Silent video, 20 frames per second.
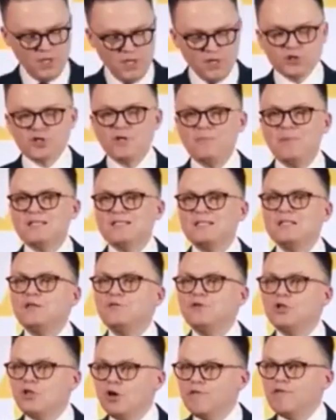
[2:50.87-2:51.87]
Trzeba
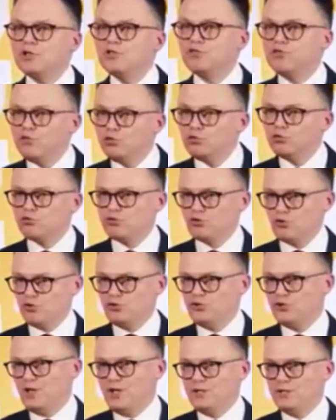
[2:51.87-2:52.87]
zlikwidować fundusz
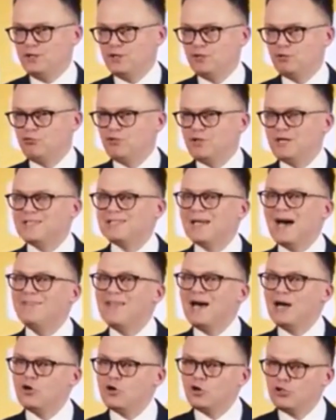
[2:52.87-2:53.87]
kościelny, który jest
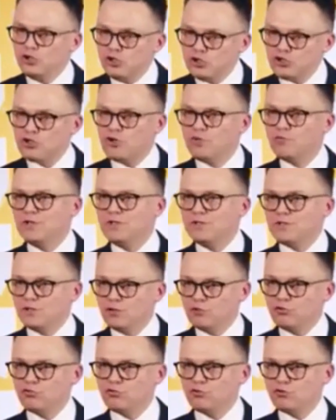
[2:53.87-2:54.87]
anachroniczną
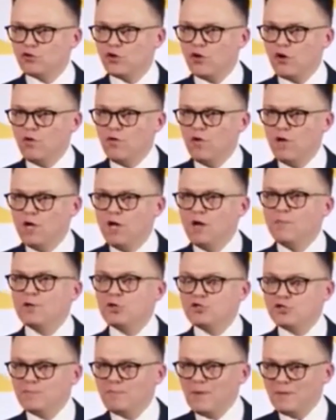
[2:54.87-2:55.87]
instytucją.
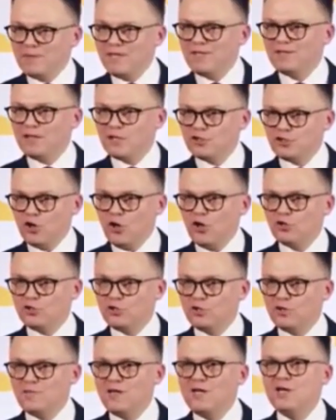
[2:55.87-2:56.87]
Proszę pamiętać o
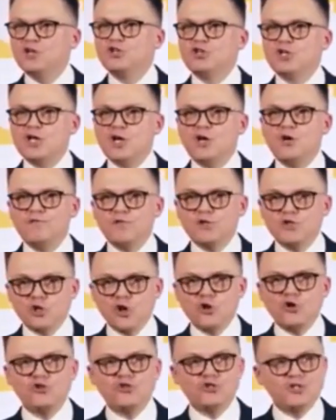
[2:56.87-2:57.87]
tym, że jego
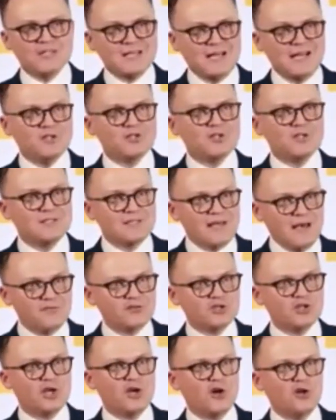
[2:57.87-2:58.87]
wysokość zależy
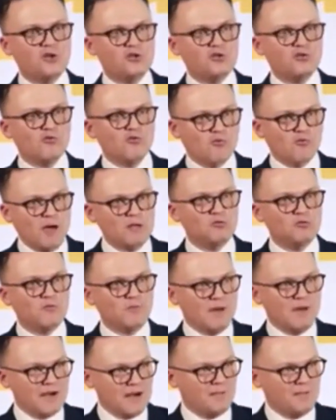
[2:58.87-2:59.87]
zawsze od układu w
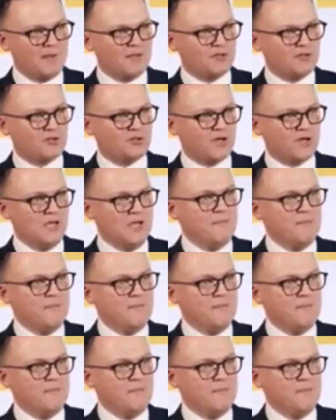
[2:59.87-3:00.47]
parlamencie.